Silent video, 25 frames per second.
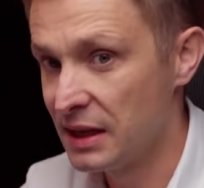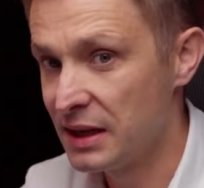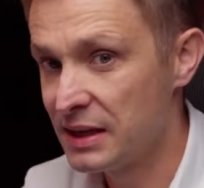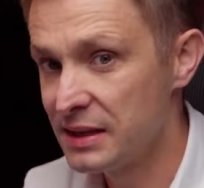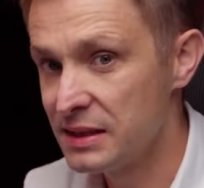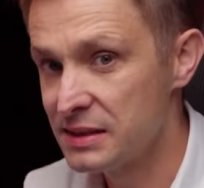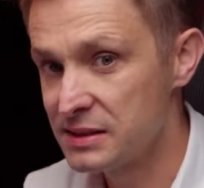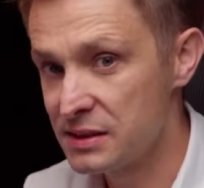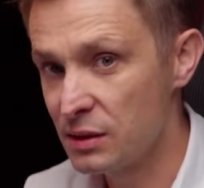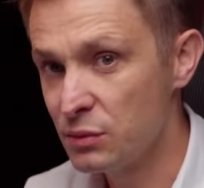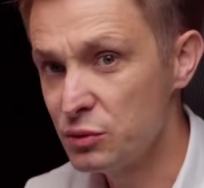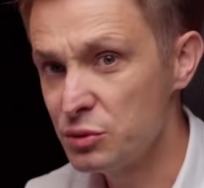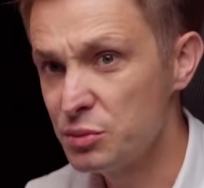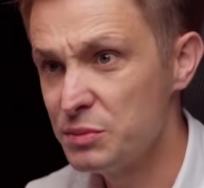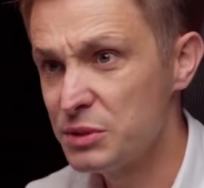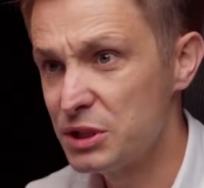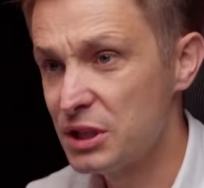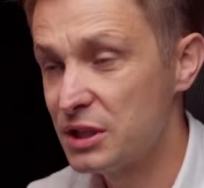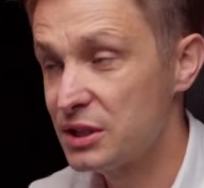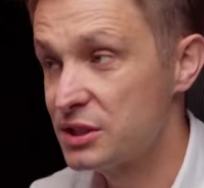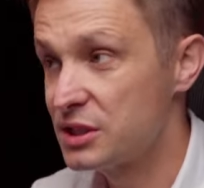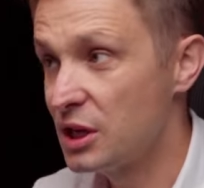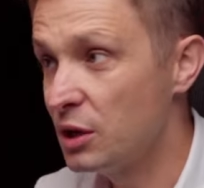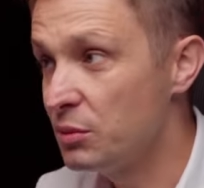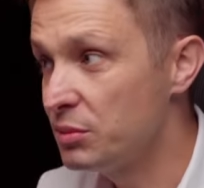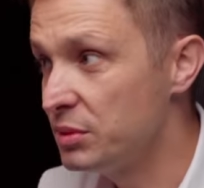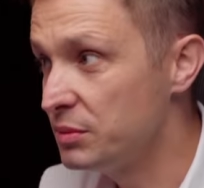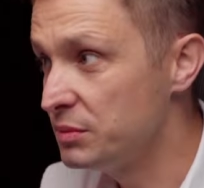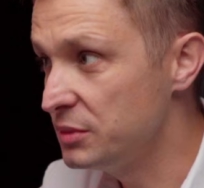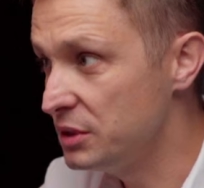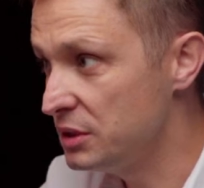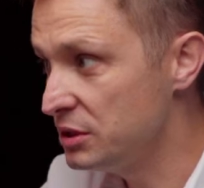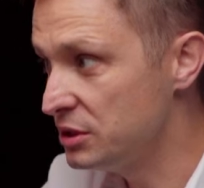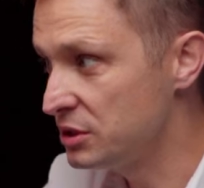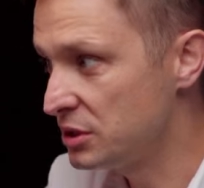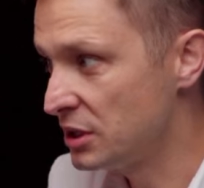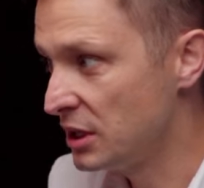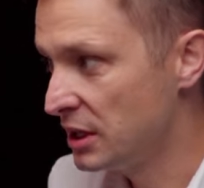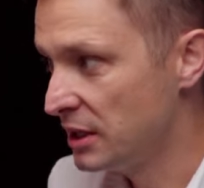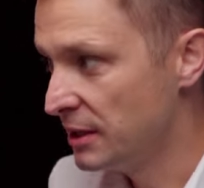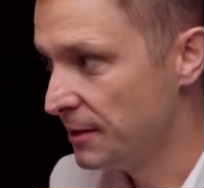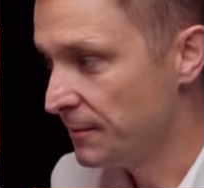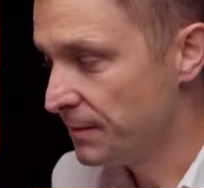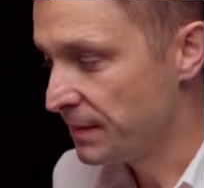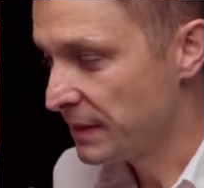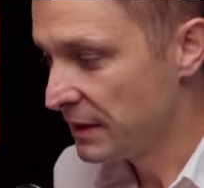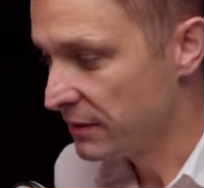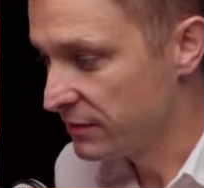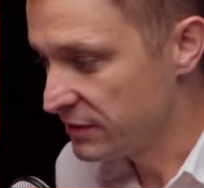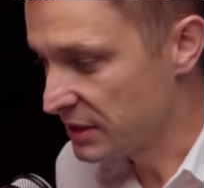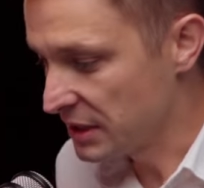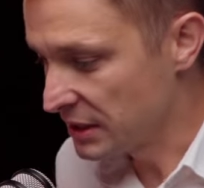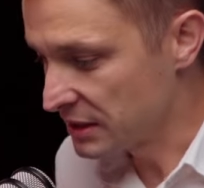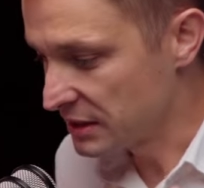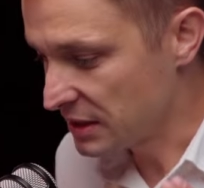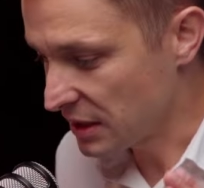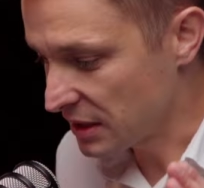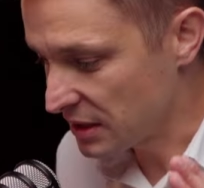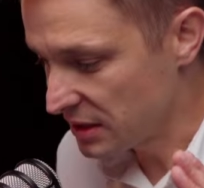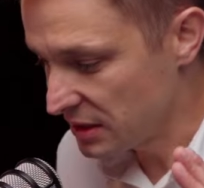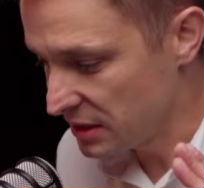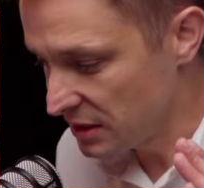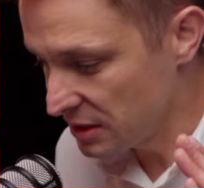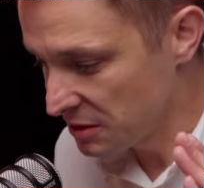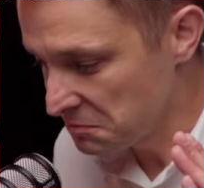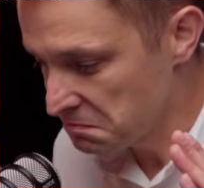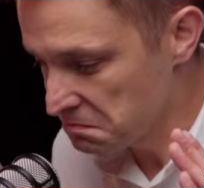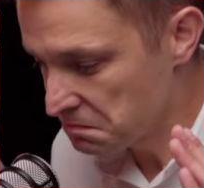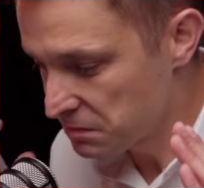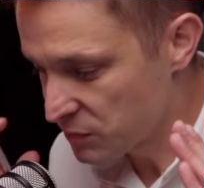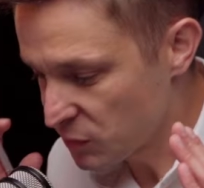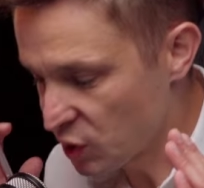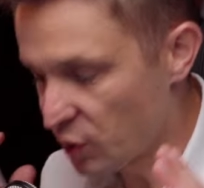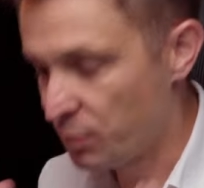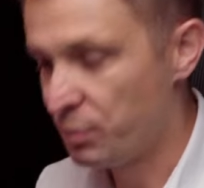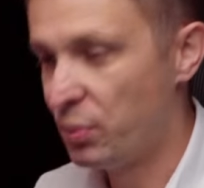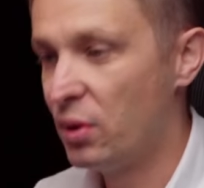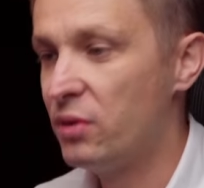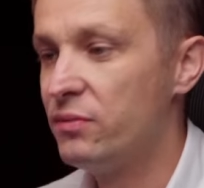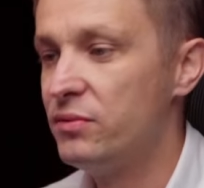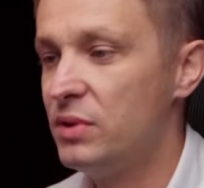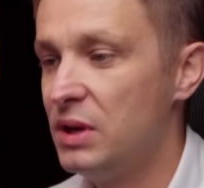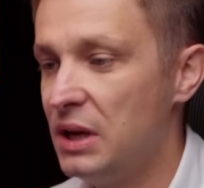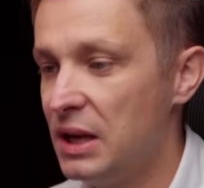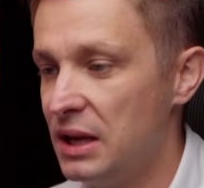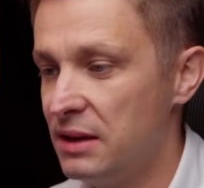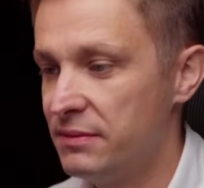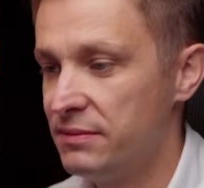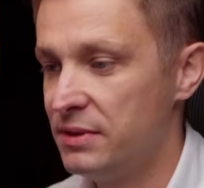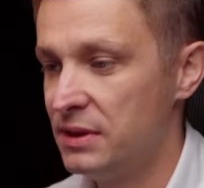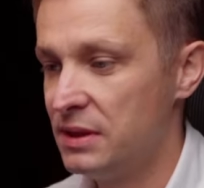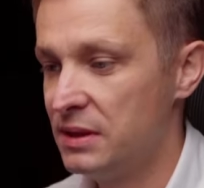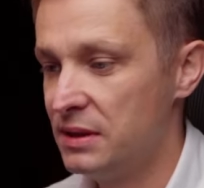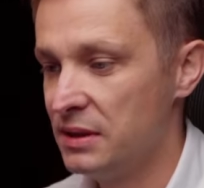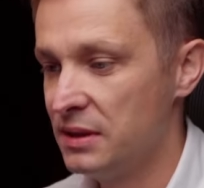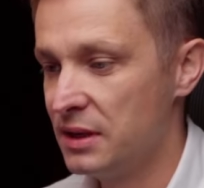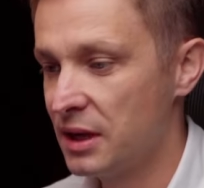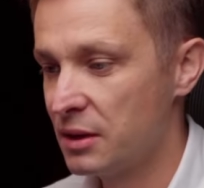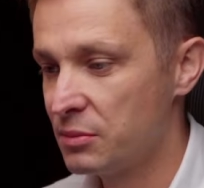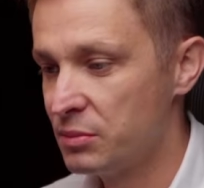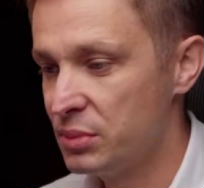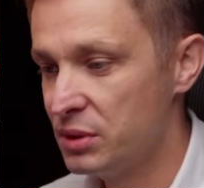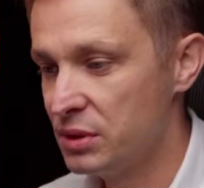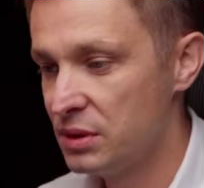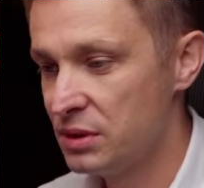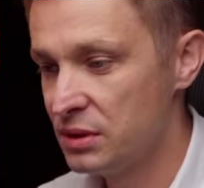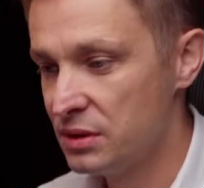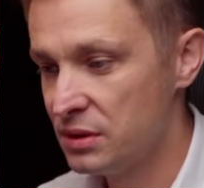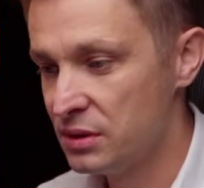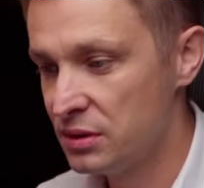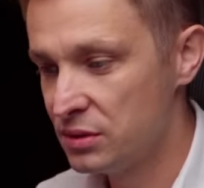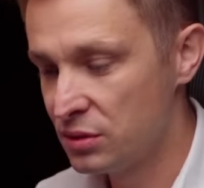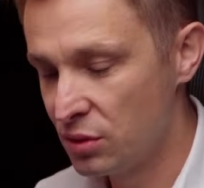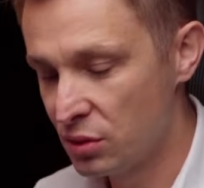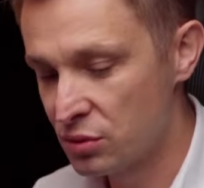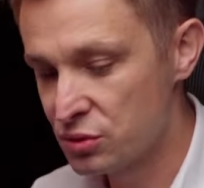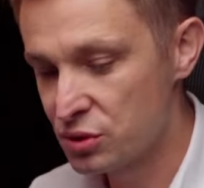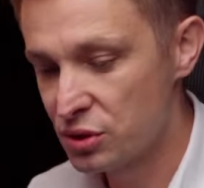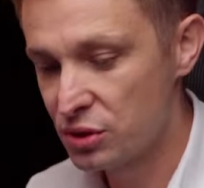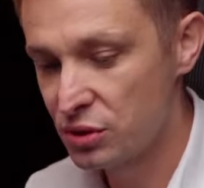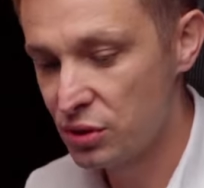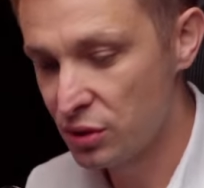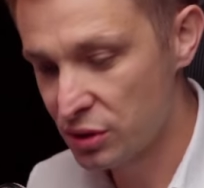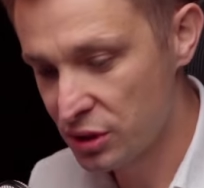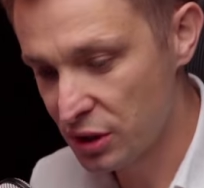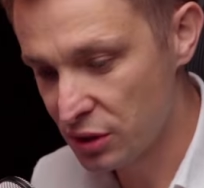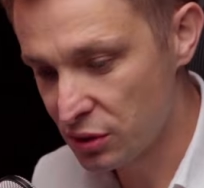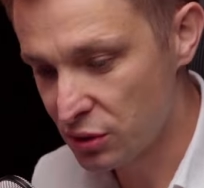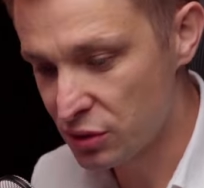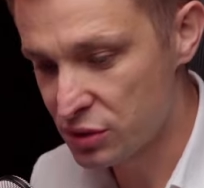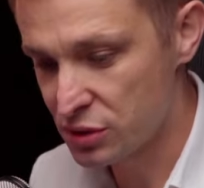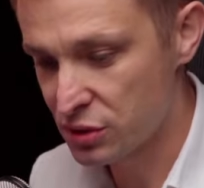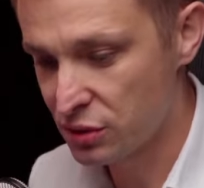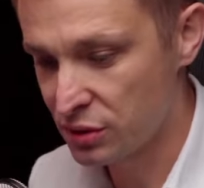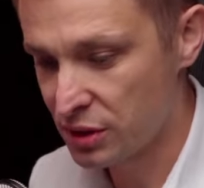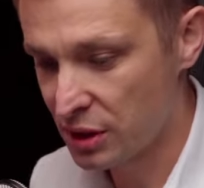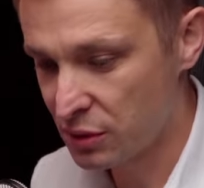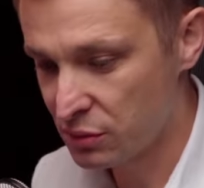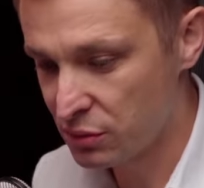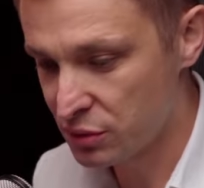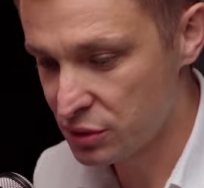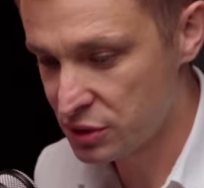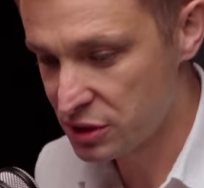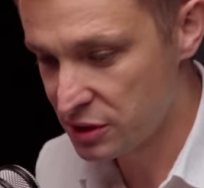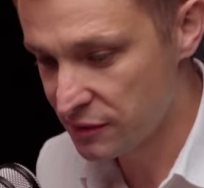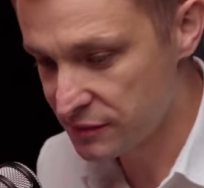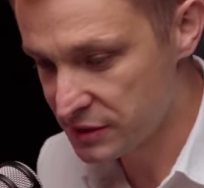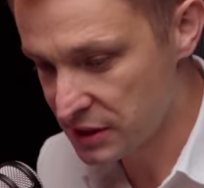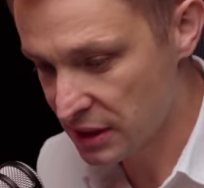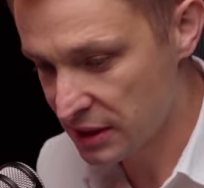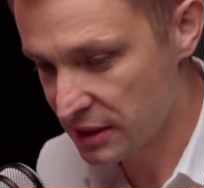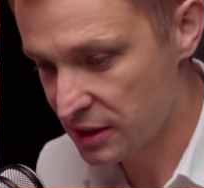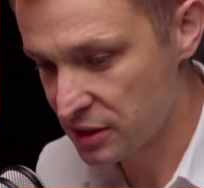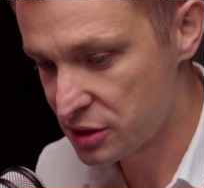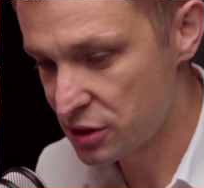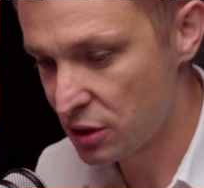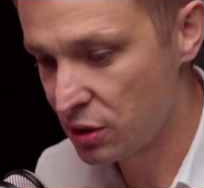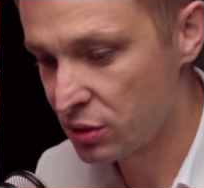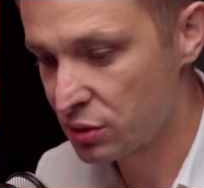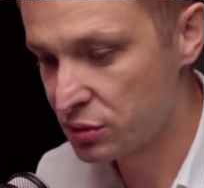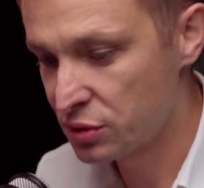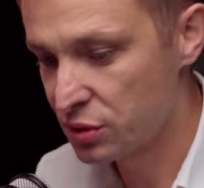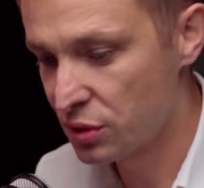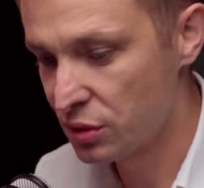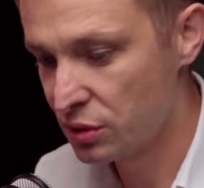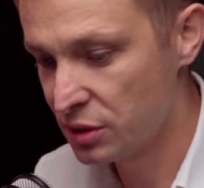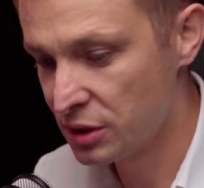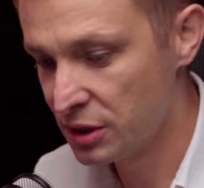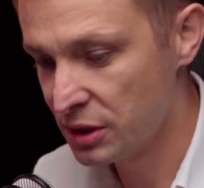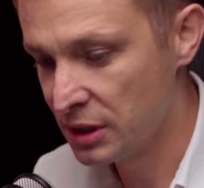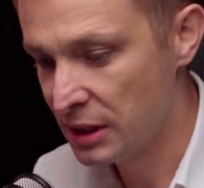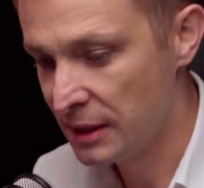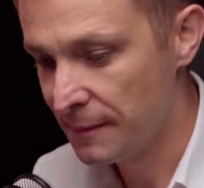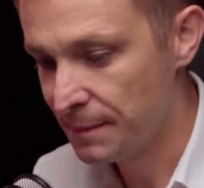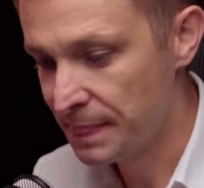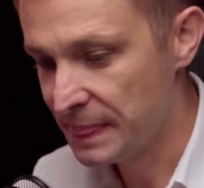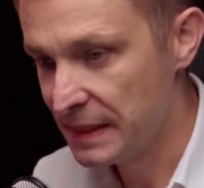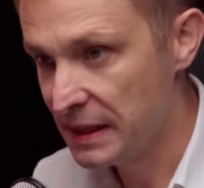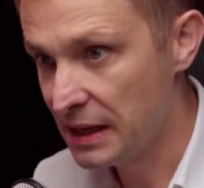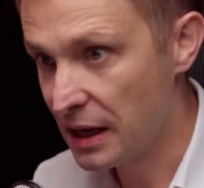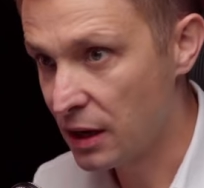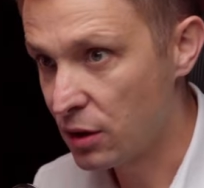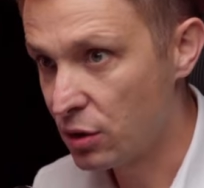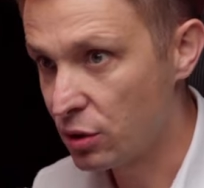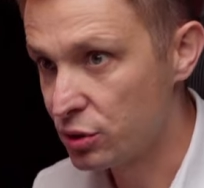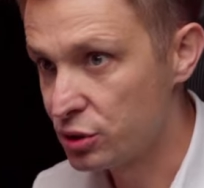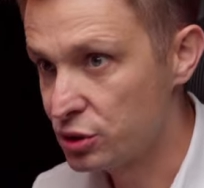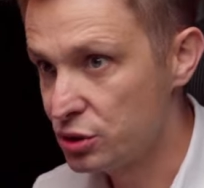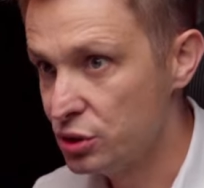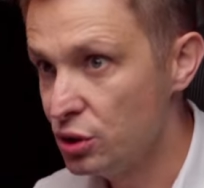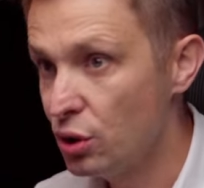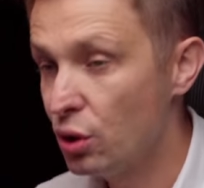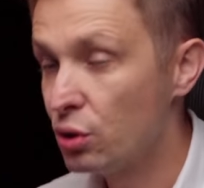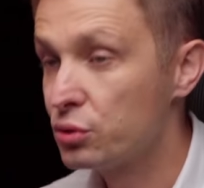Ale załóżmy, że chciałbym iść w ten taki topowy level, jakby dążyć do tej doskonałości w zakresie kontroli jakości,